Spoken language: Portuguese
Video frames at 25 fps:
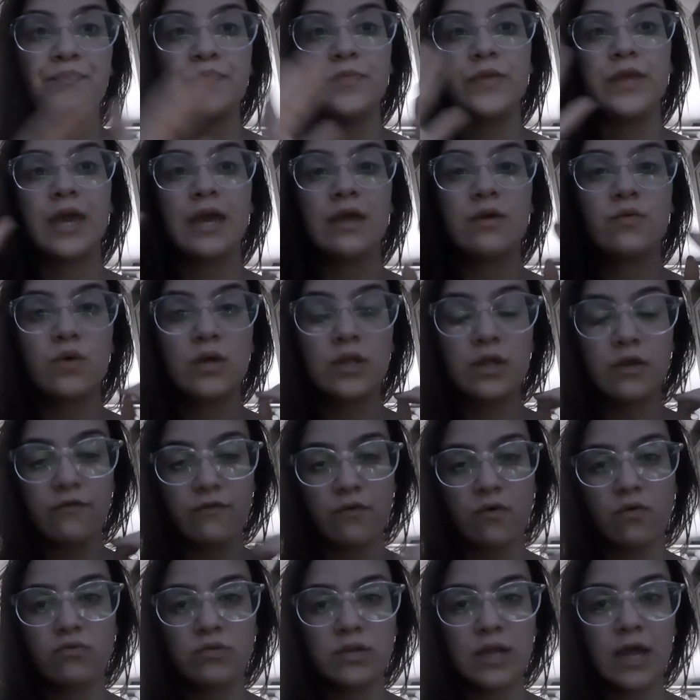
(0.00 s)
E aí, quando eu
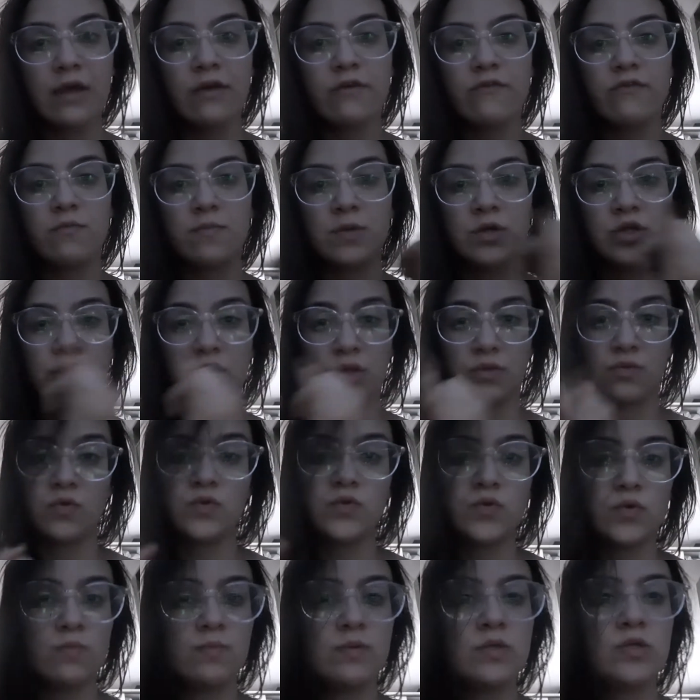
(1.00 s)
voltar, eu vou mexer no
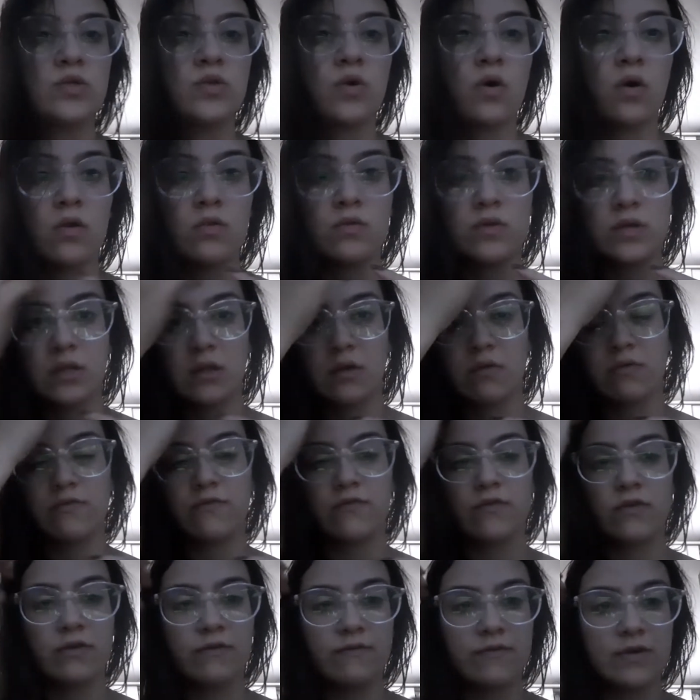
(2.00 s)
subsolo, então eu
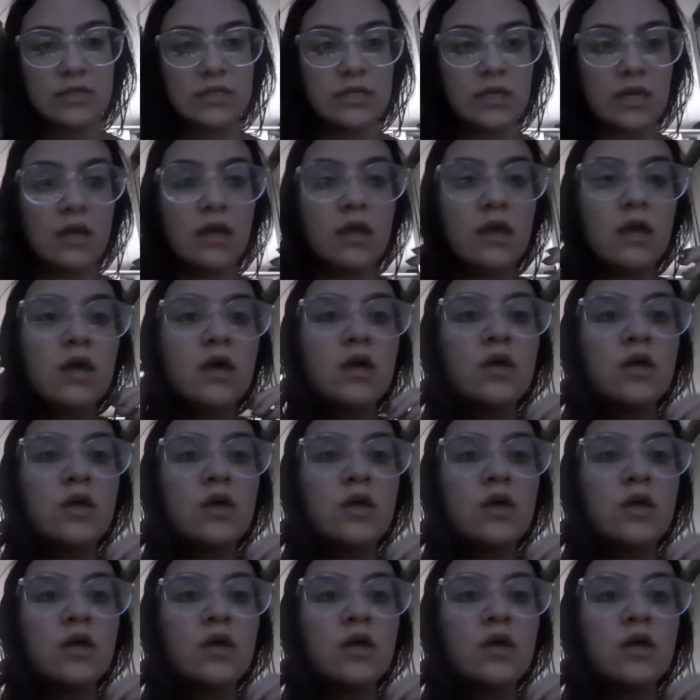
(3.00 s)
vou refazer